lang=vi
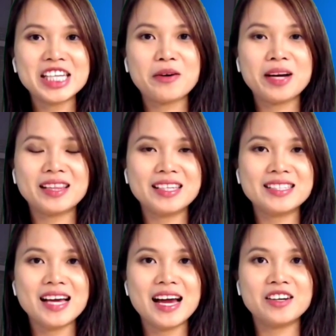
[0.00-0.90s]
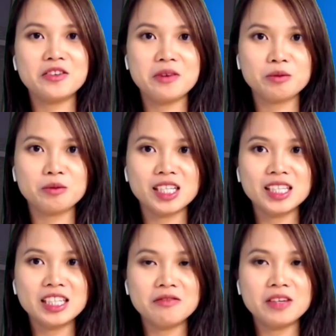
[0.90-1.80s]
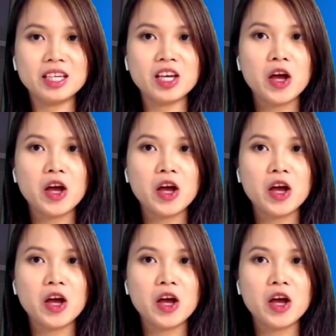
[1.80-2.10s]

kính chào khán thính giả nửa vòng trái đất TV